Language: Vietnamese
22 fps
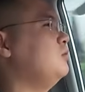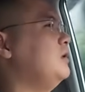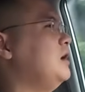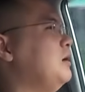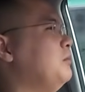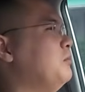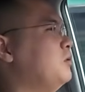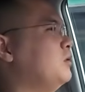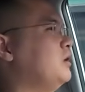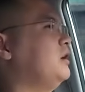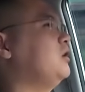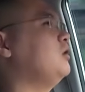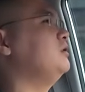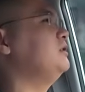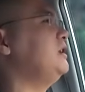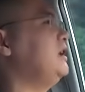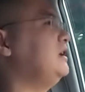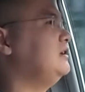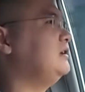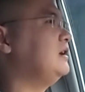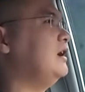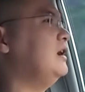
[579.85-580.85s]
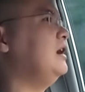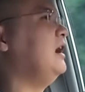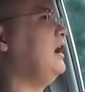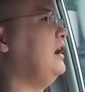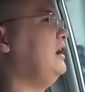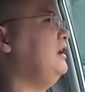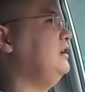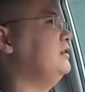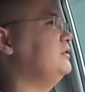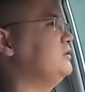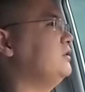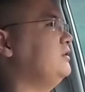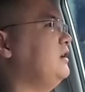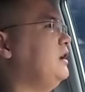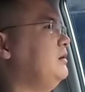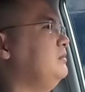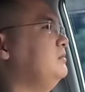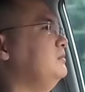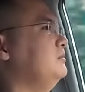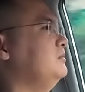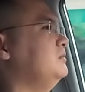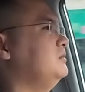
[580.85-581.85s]
cũng là một cái content khá là hay để cho anh
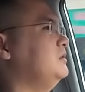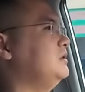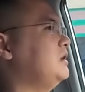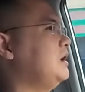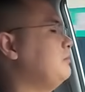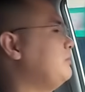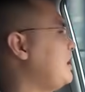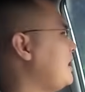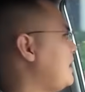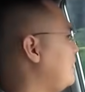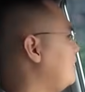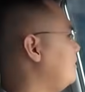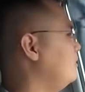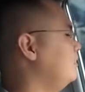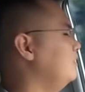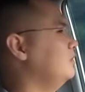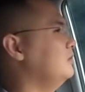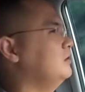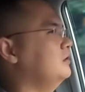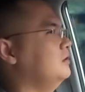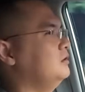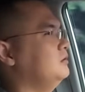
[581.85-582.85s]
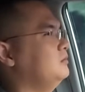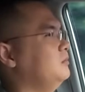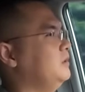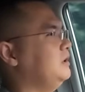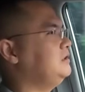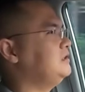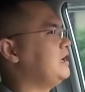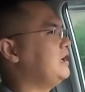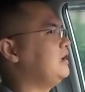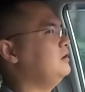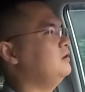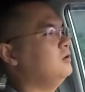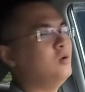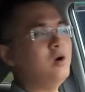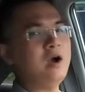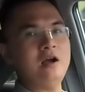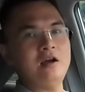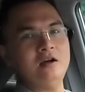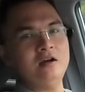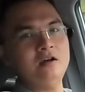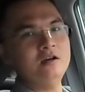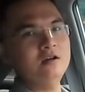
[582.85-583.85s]
em tham khảo mình chạy
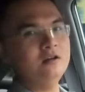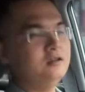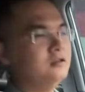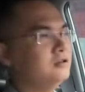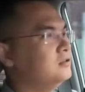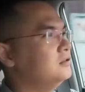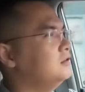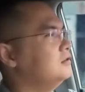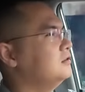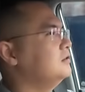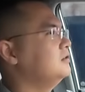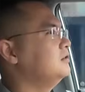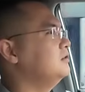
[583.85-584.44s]
khoảng uh,